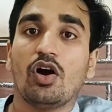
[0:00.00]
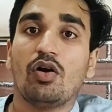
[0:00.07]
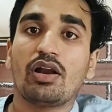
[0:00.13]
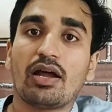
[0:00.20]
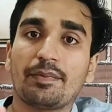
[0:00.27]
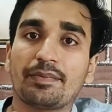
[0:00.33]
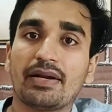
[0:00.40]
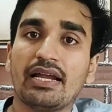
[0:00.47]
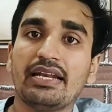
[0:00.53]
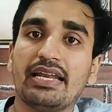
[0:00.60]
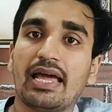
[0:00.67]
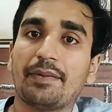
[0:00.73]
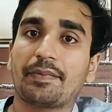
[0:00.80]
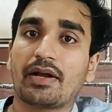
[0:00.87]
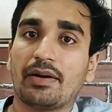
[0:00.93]
और अपना
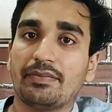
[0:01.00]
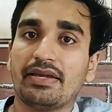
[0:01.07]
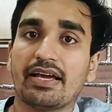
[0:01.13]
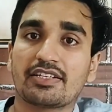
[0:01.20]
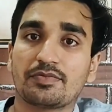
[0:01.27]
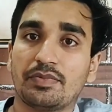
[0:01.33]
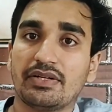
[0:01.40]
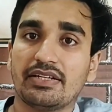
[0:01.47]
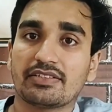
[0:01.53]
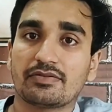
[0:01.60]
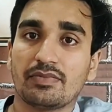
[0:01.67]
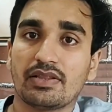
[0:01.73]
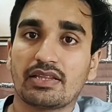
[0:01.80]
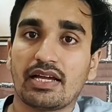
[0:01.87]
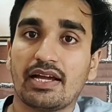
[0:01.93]
लैब का भी एक्सपीरियंस
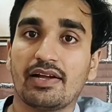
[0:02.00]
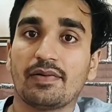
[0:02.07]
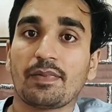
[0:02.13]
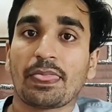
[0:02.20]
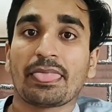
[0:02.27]
मिलता है